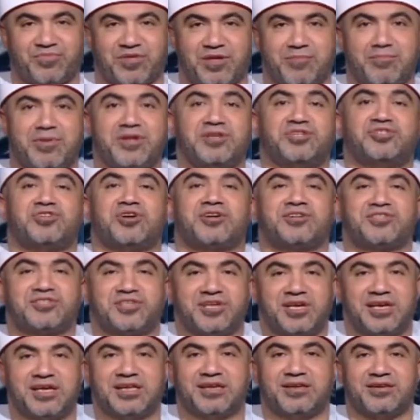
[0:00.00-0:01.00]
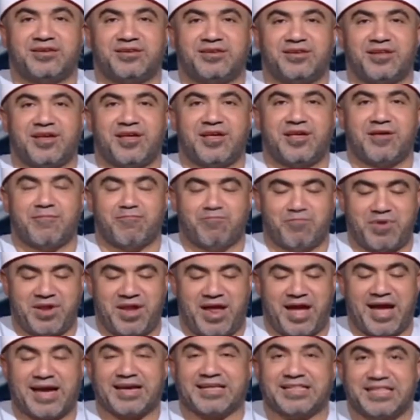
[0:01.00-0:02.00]
بين شخصين بين
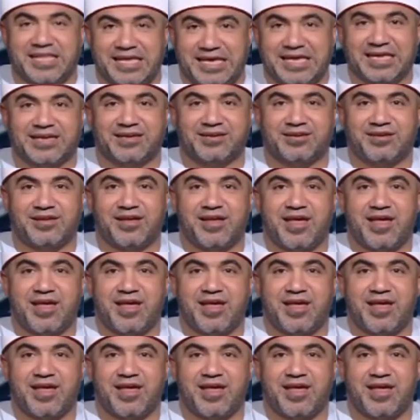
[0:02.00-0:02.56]
حاجتين